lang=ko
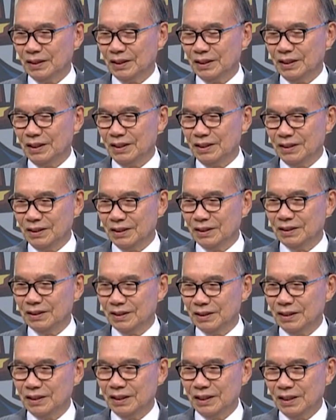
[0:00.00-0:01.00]
그래서
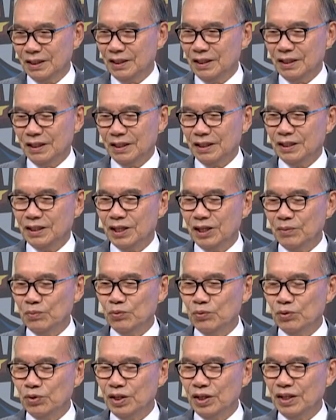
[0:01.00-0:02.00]

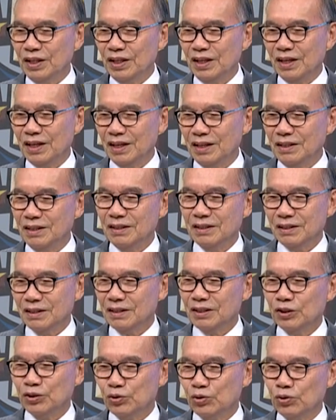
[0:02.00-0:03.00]
재물에 대한
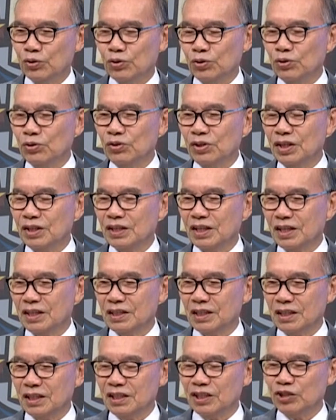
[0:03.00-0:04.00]
종교의
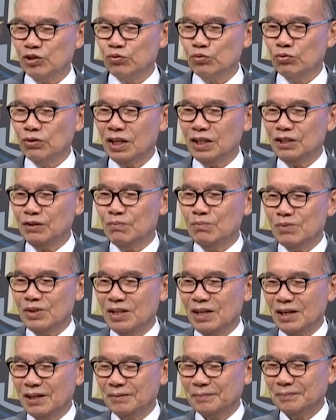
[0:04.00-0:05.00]
사상은 두
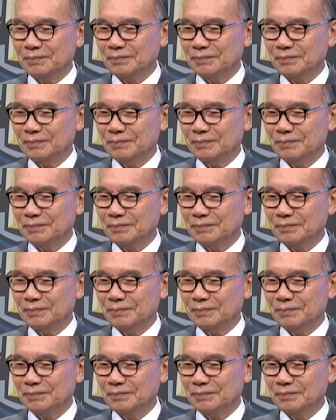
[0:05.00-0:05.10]
가지입니다.